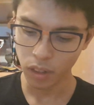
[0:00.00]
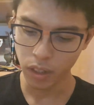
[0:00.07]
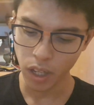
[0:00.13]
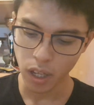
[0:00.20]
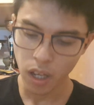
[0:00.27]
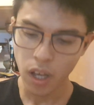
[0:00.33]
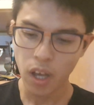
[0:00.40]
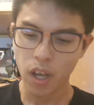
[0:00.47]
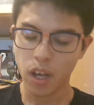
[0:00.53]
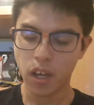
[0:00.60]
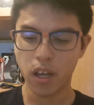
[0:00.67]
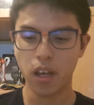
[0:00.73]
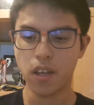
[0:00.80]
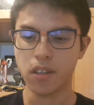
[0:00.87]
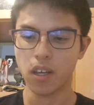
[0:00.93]
で、
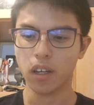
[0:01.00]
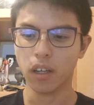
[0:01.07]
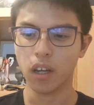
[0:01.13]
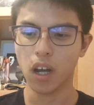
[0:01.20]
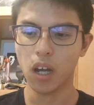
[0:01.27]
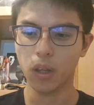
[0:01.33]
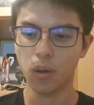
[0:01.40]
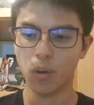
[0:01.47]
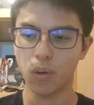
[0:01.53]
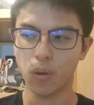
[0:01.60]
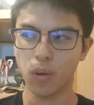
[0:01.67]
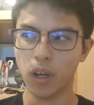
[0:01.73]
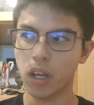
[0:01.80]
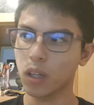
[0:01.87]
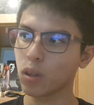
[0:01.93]
えー、前回
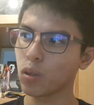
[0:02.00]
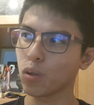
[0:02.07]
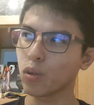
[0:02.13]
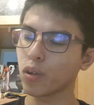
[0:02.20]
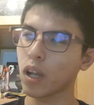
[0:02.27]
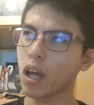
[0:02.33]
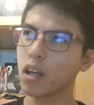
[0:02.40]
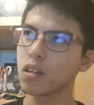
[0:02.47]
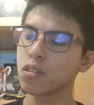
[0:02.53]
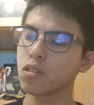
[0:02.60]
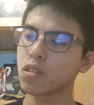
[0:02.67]
の、えっと、フラン